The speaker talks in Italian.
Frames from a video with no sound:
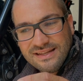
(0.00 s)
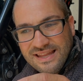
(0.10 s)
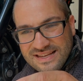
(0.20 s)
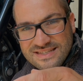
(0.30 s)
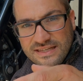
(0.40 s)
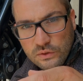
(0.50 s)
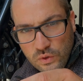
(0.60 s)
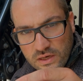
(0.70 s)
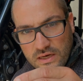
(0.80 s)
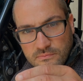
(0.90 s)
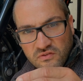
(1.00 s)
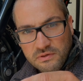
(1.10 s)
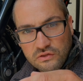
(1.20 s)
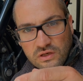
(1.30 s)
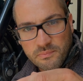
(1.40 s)
tende a seguire il
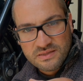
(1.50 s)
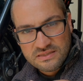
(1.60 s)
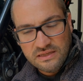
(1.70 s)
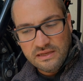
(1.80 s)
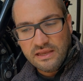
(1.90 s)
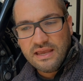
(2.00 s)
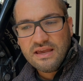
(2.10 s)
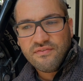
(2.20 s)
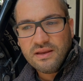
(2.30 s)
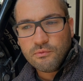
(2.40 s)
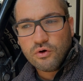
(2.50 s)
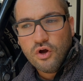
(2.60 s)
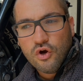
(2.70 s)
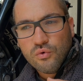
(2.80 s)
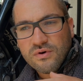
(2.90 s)
movimento delle pastiglie e avremo
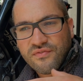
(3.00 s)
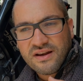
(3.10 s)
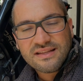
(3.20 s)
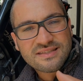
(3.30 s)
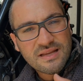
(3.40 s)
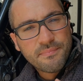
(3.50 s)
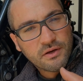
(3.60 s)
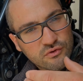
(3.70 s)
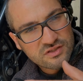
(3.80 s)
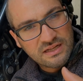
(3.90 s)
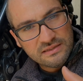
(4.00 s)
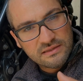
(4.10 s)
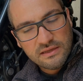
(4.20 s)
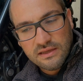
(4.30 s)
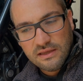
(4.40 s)
una frenata sempre
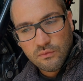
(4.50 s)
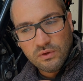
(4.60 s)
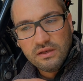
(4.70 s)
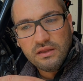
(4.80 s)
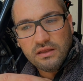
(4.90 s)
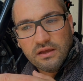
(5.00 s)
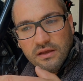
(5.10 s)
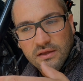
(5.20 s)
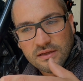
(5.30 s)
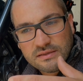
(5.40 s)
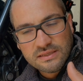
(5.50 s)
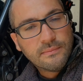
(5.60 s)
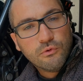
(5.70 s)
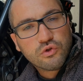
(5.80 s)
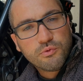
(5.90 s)
costante e quindi
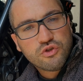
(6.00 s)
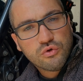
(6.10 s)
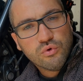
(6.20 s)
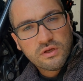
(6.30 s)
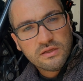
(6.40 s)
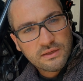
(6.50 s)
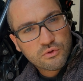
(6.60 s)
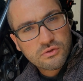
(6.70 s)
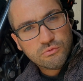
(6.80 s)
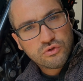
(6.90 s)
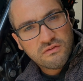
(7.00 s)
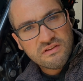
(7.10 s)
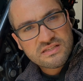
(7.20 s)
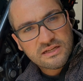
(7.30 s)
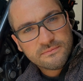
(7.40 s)
siamo molto più sicuri da questo punto di
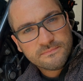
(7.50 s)
vista.